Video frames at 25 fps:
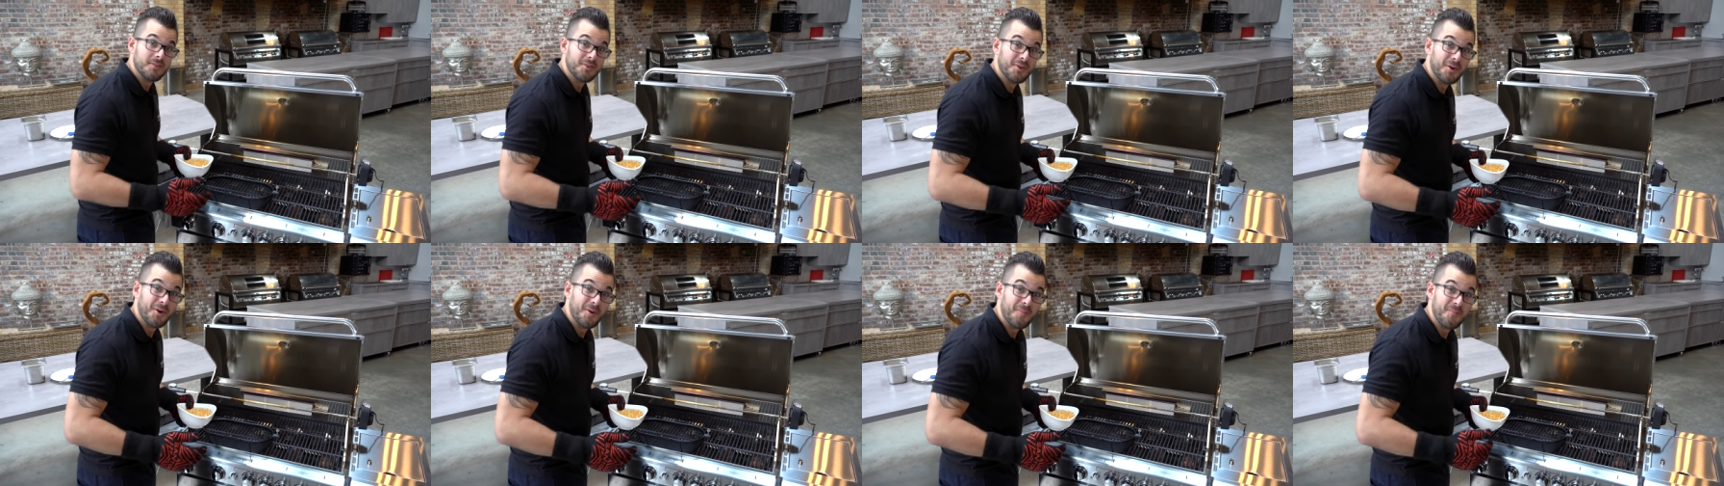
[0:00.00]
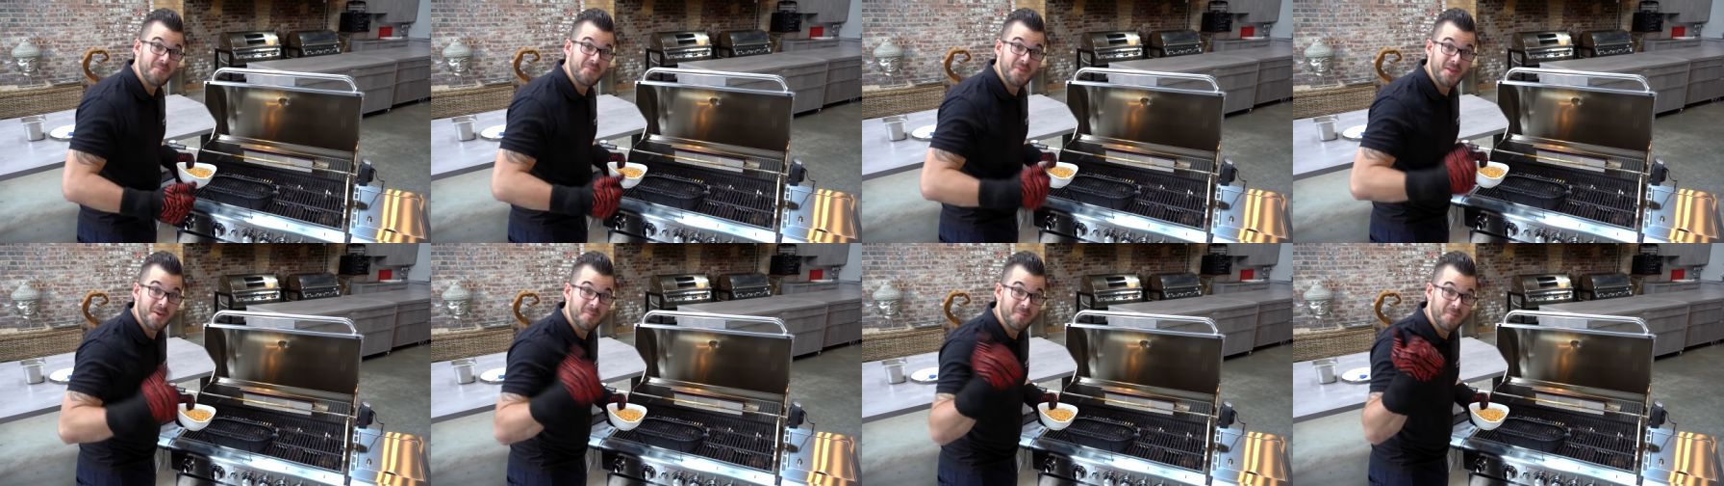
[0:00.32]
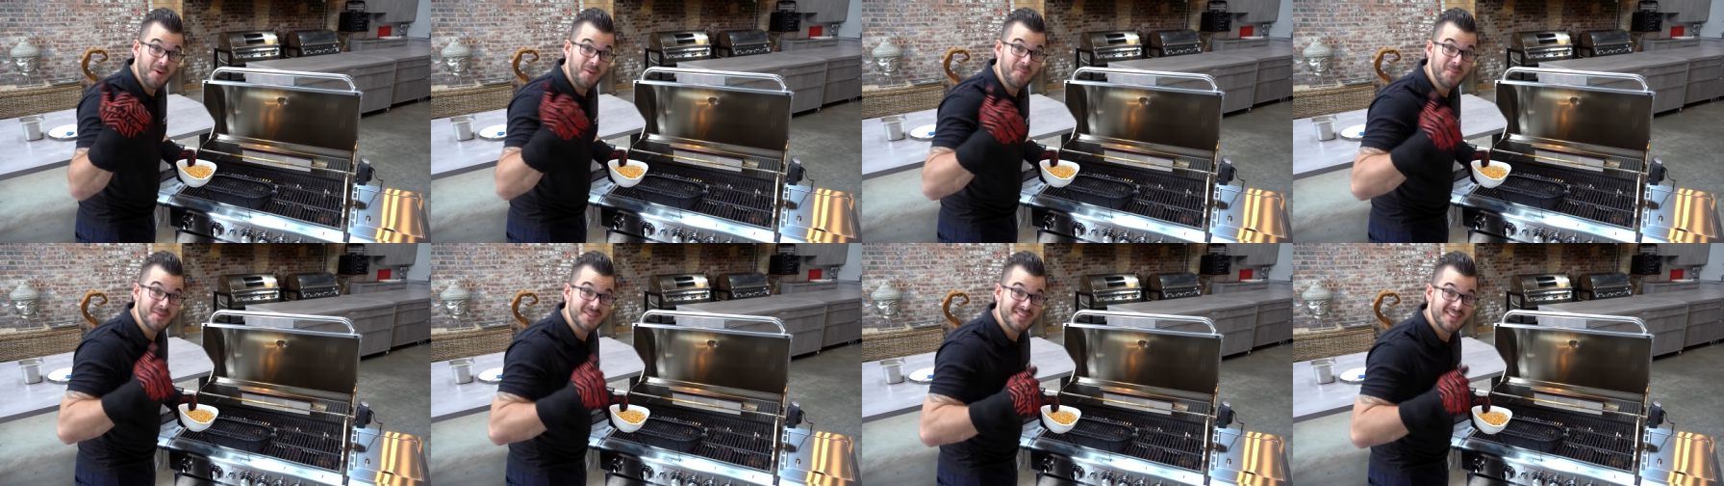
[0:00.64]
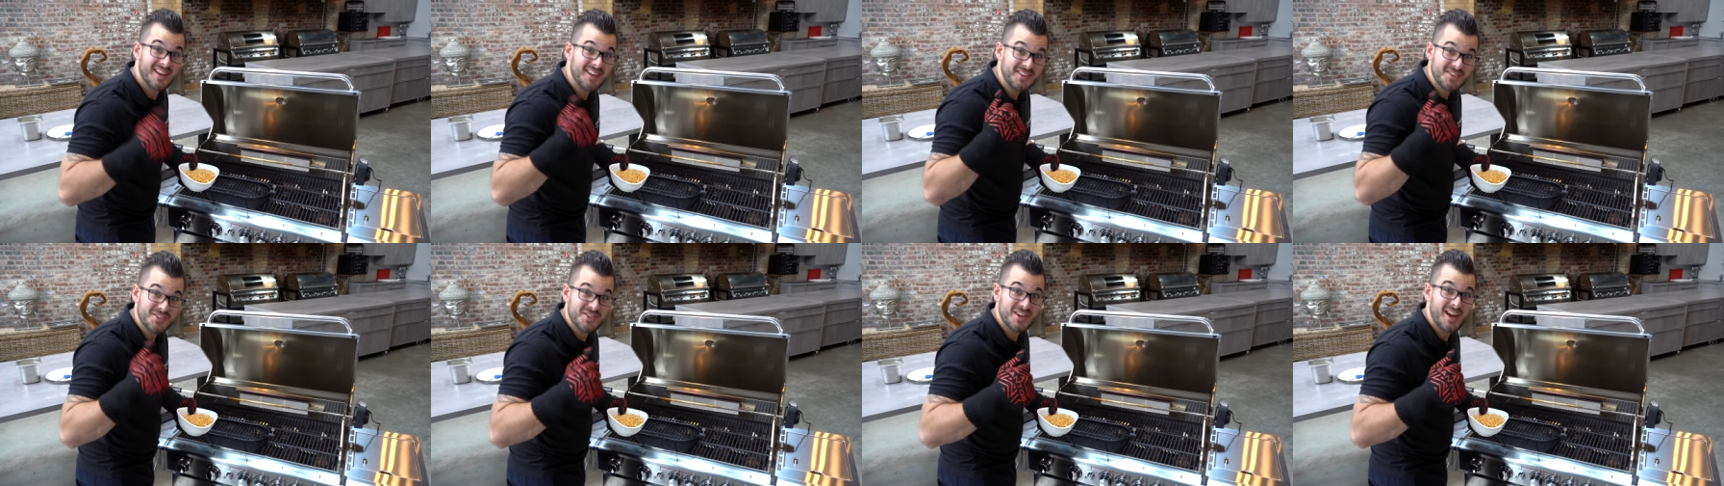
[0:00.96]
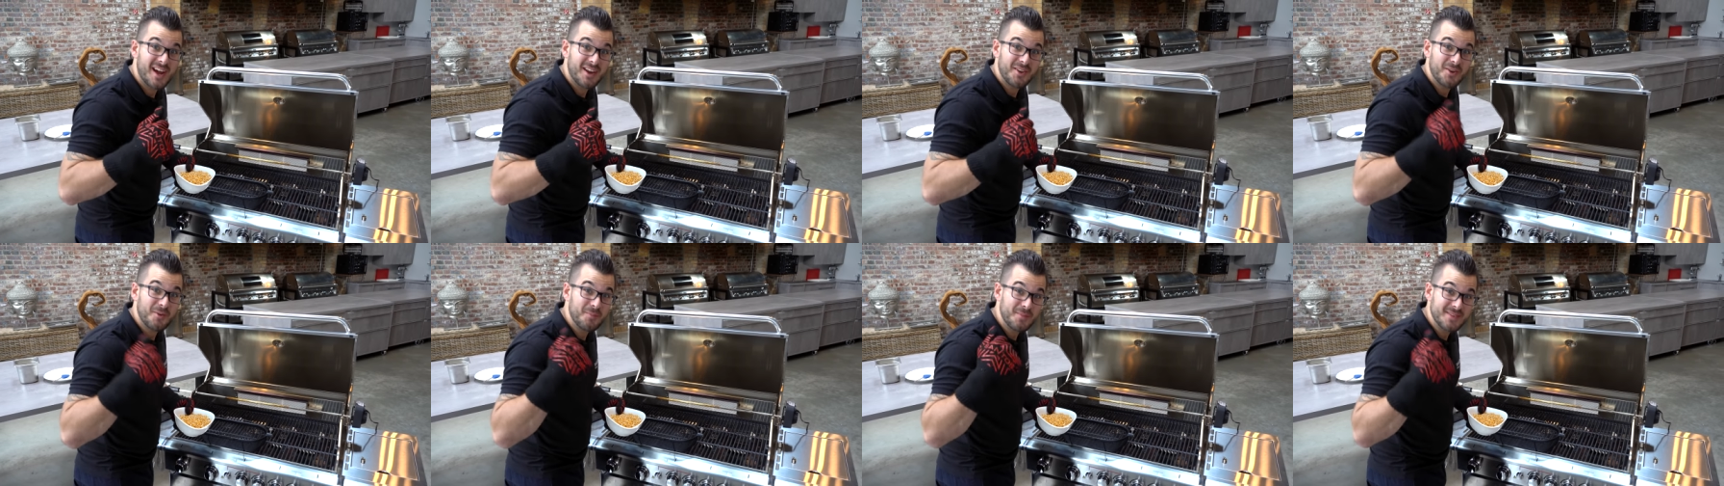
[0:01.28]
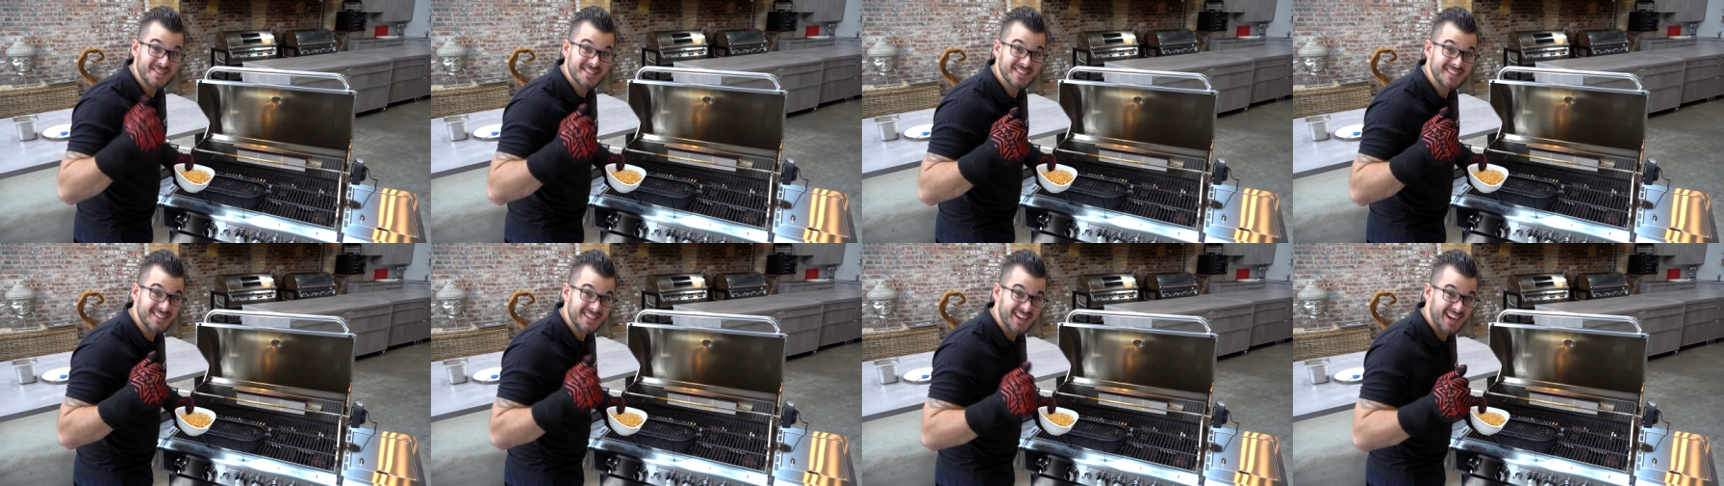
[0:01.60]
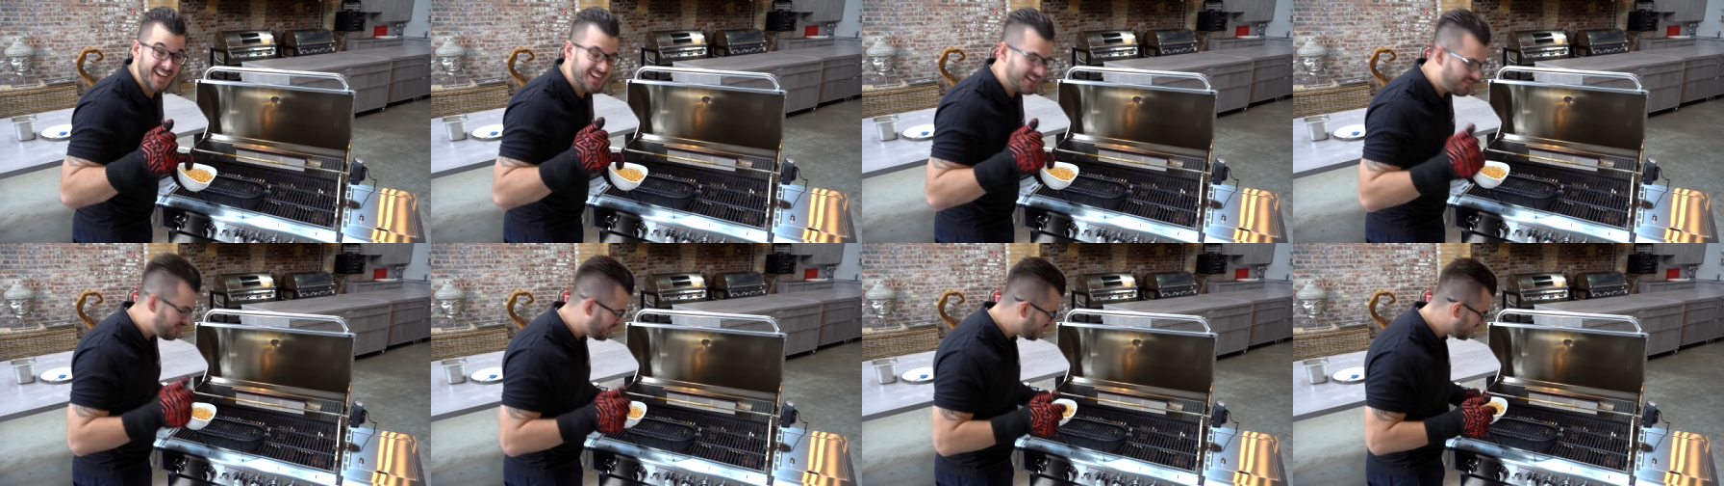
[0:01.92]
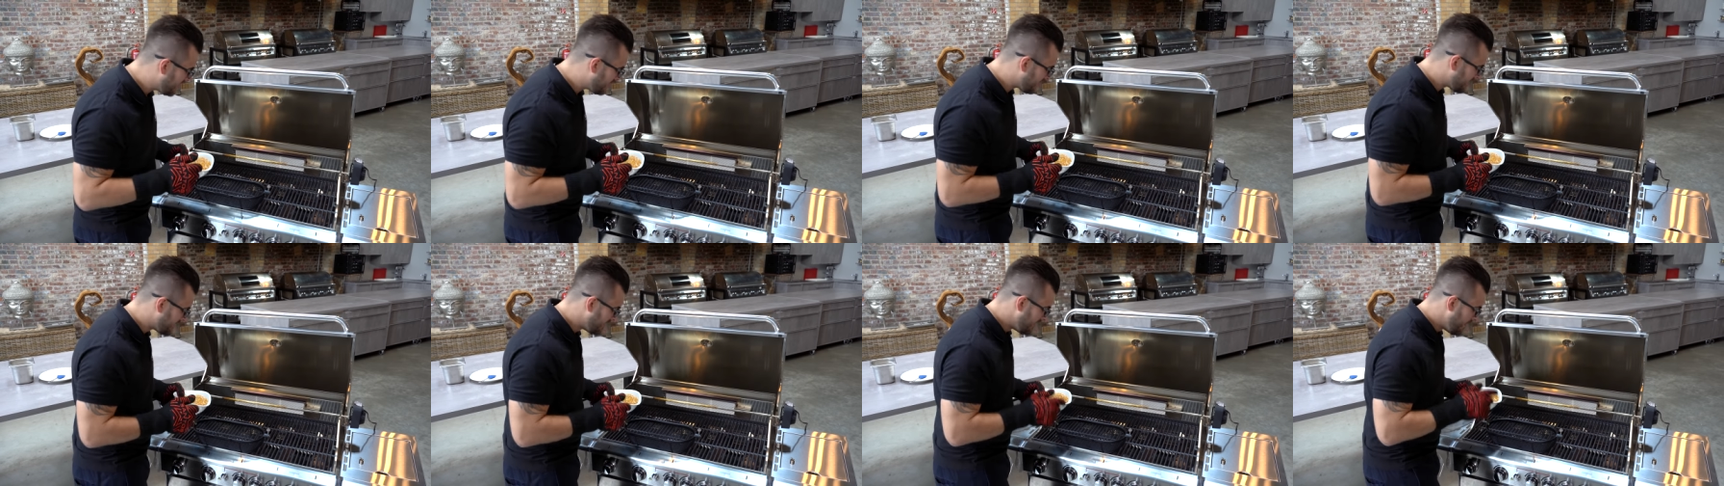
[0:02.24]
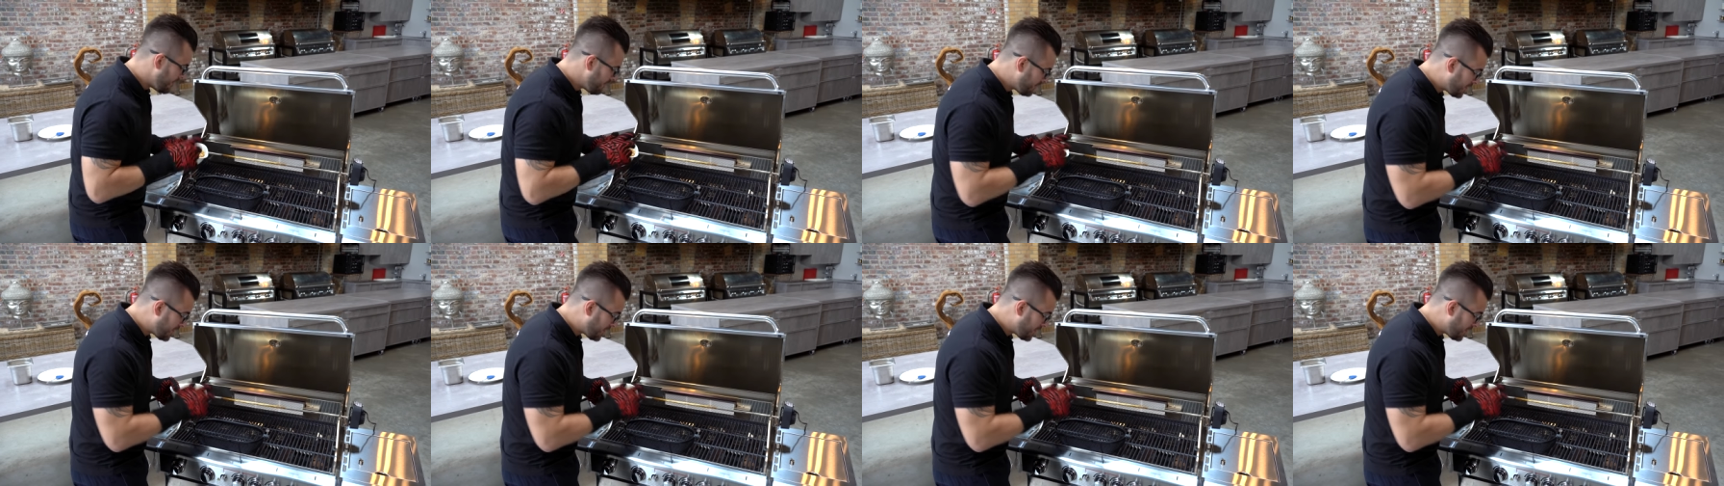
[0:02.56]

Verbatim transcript: So, Pommes lasse ich gerade noch ein bisschen kalt werden.